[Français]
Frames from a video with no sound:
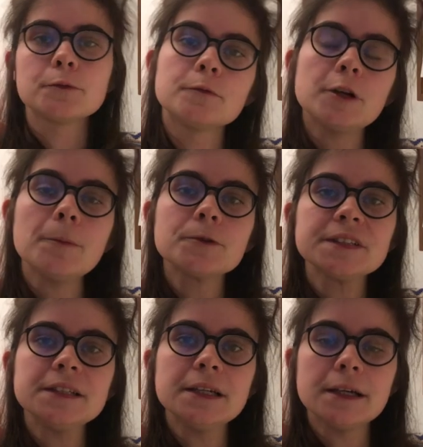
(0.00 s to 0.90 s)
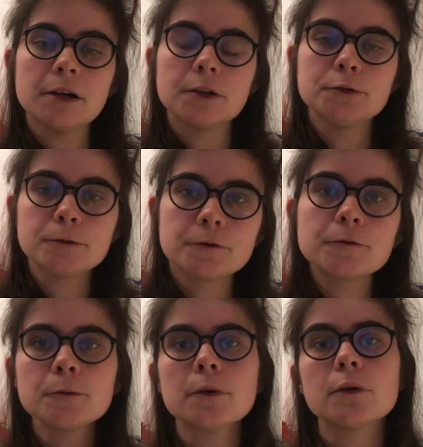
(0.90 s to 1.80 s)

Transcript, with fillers: Donc voilà pour ce qui est euh, du fond.